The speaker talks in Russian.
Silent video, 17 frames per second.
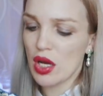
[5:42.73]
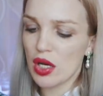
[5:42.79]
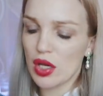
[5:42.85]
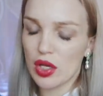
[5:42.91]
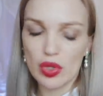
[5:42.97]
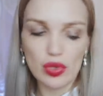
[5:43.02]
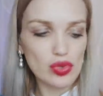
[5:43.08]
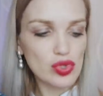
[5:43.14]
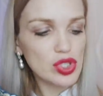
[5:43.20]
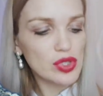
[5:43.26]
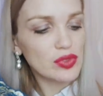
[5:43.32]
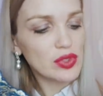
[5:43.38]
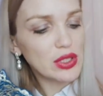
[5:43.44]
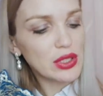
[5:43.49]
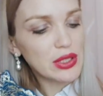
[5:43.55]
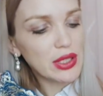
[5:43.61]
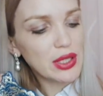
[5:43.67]
а,
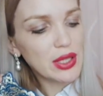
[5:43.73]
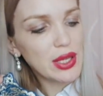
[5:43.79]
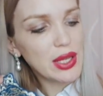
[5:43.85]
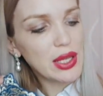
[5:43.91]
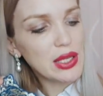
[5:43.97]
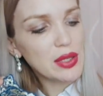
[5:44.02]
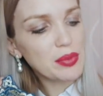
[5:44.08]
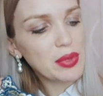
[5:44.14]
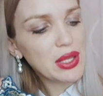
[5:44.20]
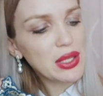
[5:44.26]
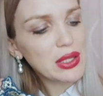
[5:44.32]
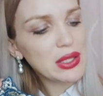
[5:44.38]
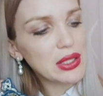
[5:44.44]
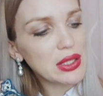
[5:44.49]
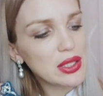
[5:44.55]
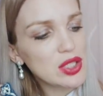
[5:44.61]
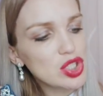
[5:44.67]
кружевные такие
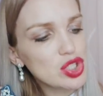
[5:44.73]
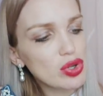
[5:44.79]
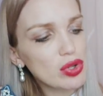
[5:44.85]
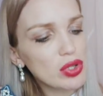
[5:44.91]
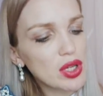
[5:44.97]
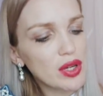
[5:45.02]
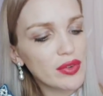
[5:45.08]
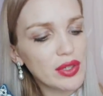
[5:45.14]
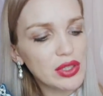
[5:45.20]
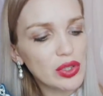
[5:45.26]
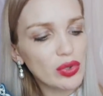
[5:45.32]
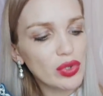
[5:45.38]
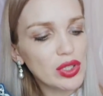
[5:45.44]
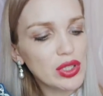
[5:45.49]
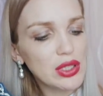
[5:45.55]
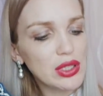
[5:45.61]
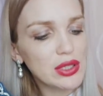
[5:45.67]
элементы, шелковой
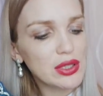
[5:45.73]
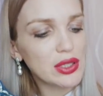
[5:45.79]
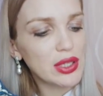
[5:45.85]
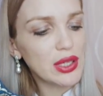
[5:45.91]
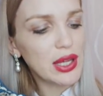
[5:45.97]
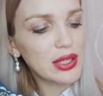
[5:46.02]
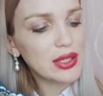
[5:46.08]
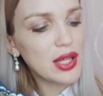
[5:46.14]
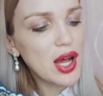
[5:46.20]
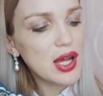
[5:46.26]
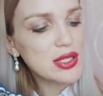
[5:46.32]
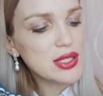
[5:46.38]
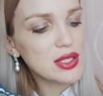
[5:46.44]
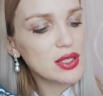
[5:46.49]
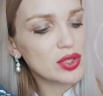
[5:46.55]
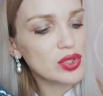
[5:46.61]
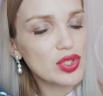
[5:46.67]
такой ниткой,
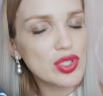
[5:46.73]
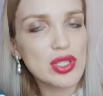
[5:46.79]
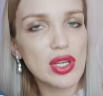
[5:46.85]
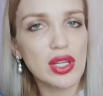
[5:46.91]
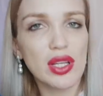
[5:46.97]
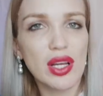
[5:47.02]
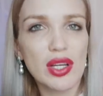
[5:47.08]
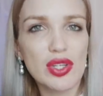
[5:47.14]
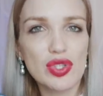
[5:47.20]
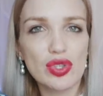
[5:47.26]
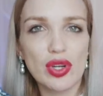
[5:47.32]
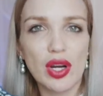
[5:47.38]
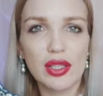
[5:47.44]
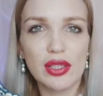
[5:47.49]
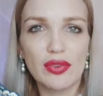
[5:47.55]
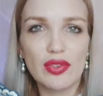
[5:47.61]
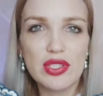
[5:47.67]
атласной, то есть она еще
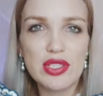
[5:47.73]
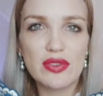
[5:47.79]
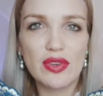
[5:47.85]
как-то вот